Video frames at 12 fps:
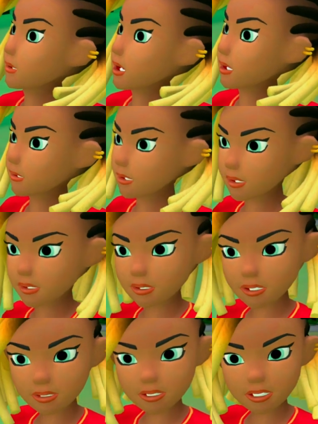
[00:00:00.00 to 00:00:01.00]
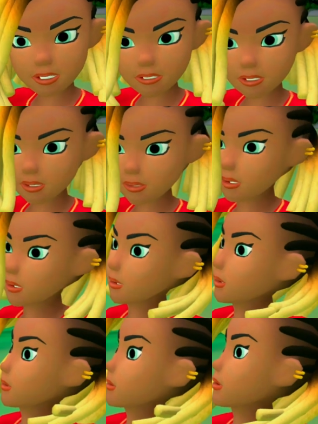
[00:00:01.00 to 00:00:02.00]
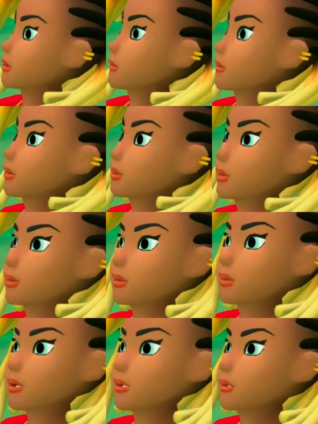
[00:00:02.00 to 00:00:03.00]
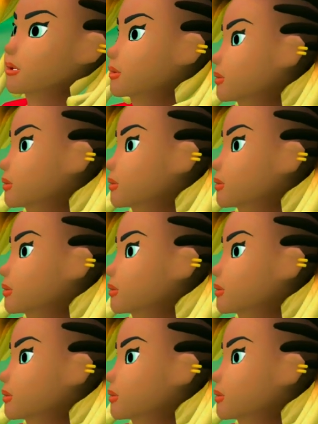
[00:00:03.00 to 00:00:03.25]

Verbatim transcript: Wenn irgendeiner ankommt und behauptet, seht